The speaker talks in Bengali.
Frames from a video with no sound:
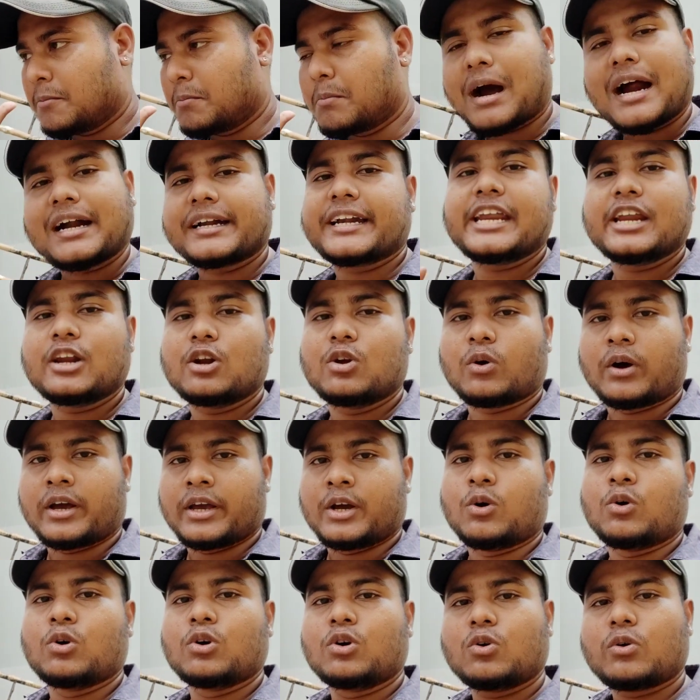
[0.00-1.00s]
মাটির নয়
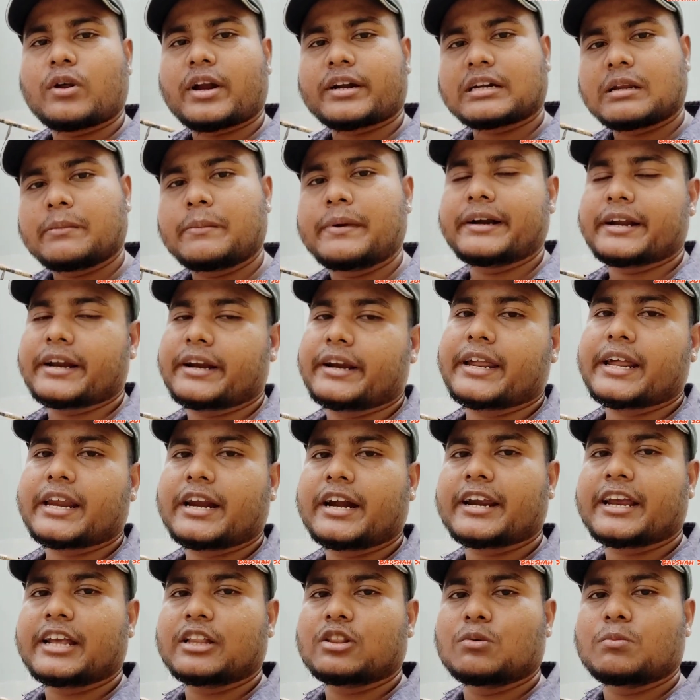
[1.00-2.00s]
অন্য একটা
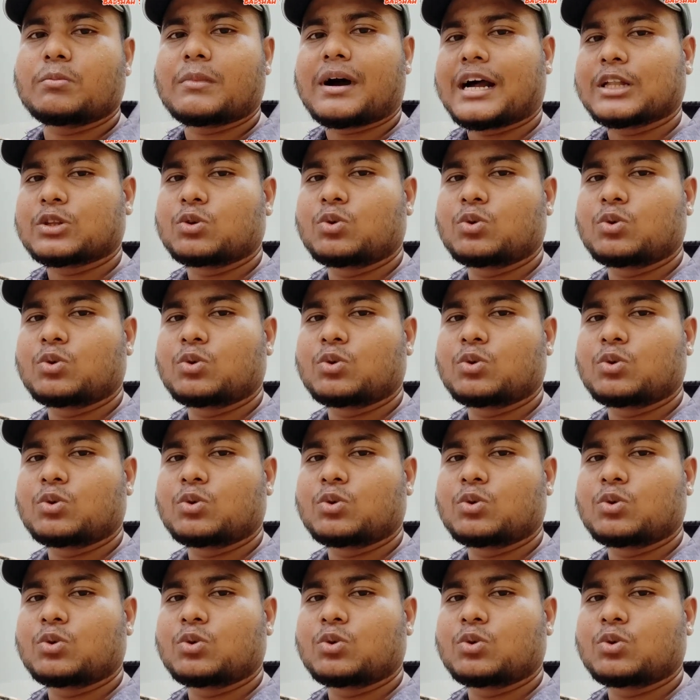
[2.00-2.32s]
মেটেরিয়ালের কিন্তু মা